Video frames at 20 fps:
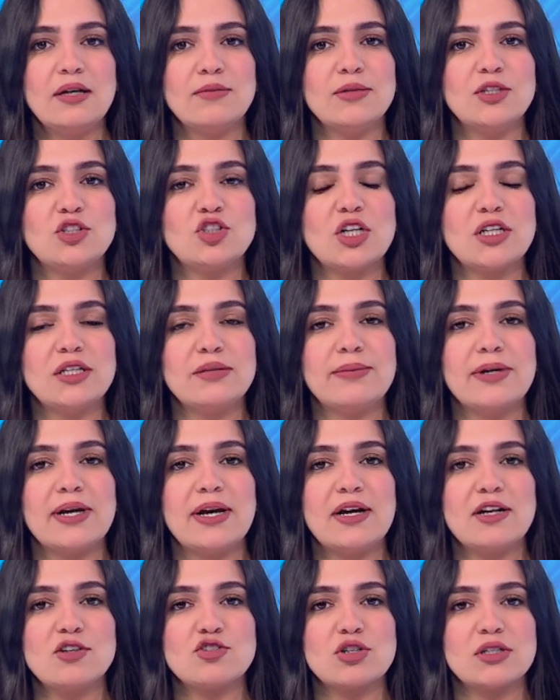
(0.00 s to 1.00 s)
من
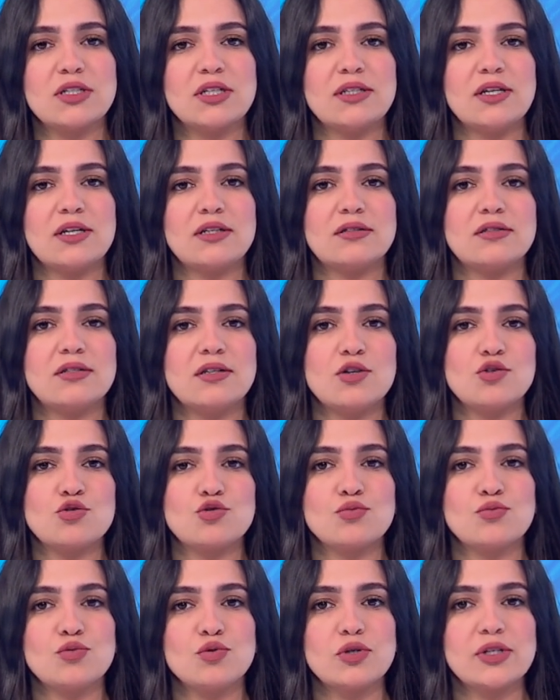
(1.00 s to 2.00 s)
جانبها جددت
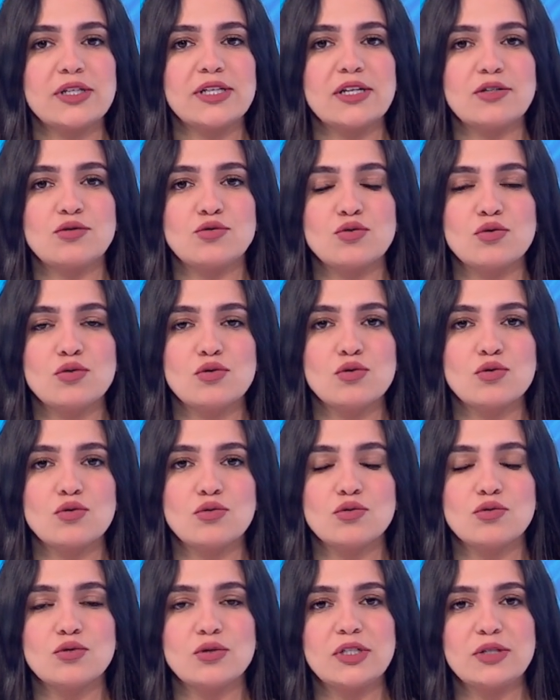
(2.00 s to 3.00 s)
جمهورية
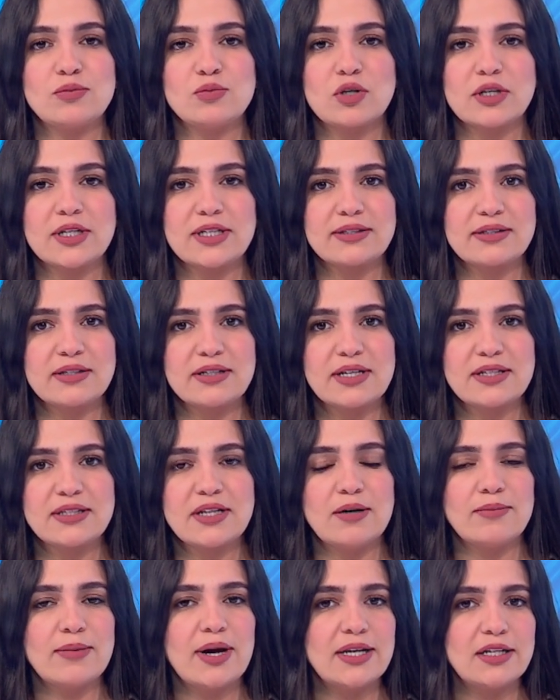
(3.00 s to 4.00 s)
الكونغو الديمقراطية
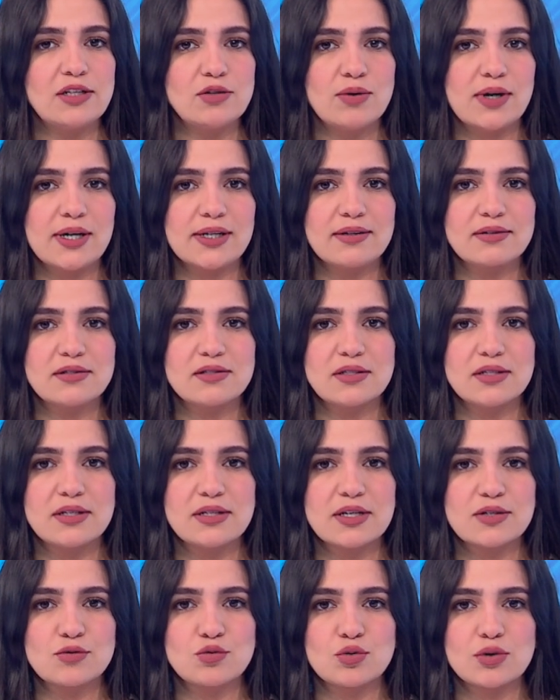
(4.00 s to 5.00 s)
دعمها للوحدة
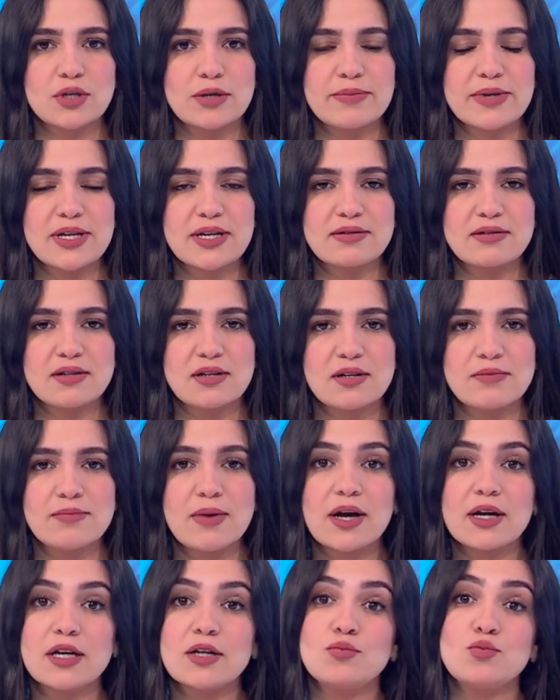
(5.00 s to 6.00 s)
الترابية
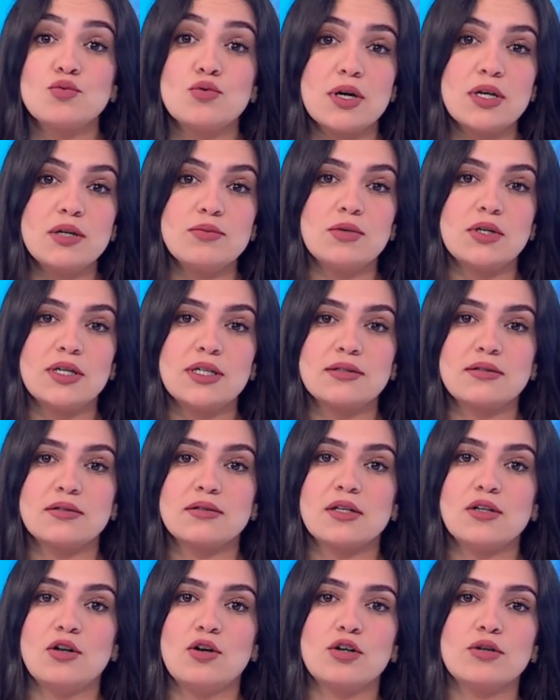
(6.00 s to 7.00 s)
للمغرب
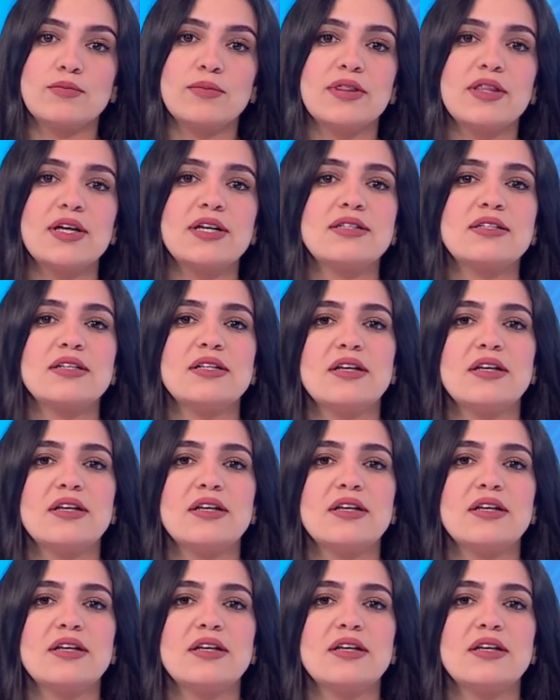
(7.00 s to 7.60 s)
ولمخطط الحكم الذاتي